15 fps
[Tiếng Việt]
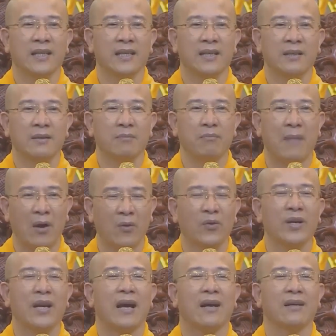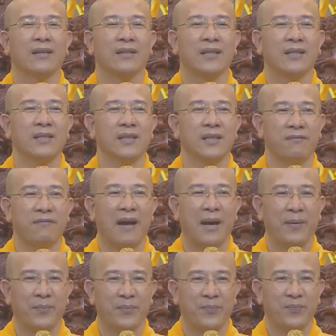cái báo nó nặng hơn cái người phạm.
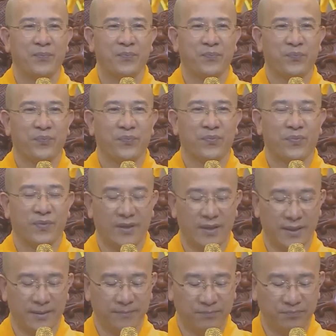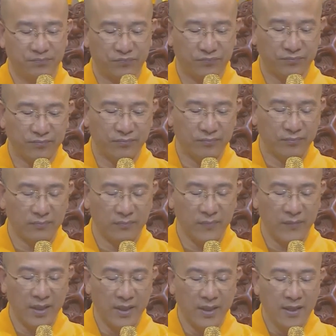Đó.
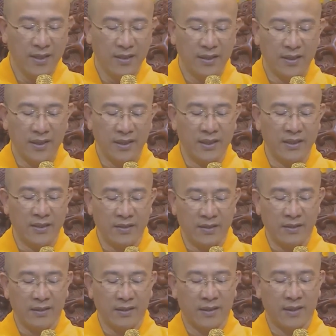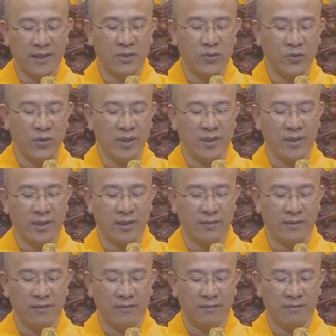Thế thì cái duyên ấy,
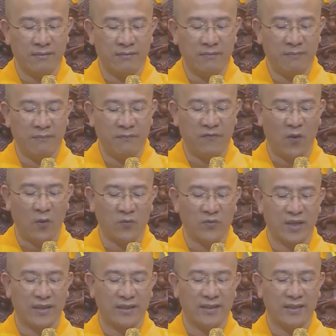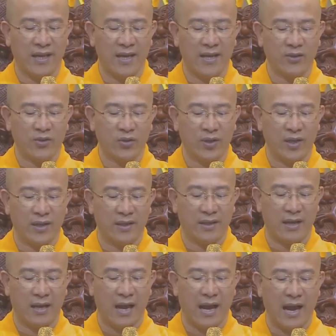phóng dật như thế cho nên
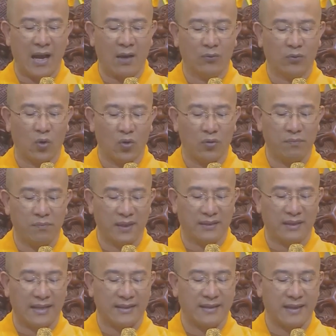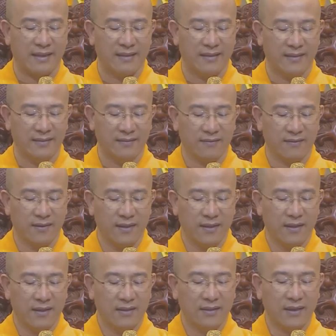là hao tổn mất tài sản lớn.
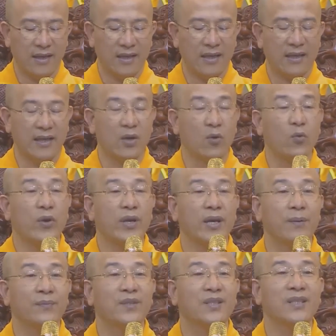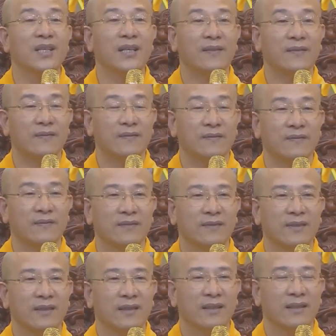Đây là điều nguy hiểm thứ nhất.
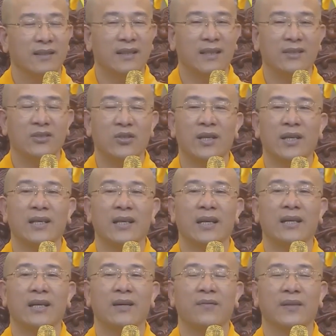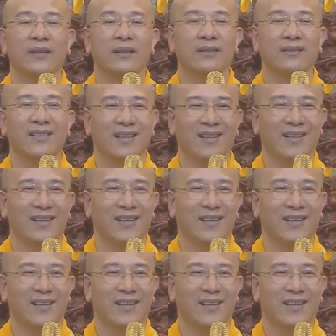Nha, cho nên cái này các Phật tử nhớ,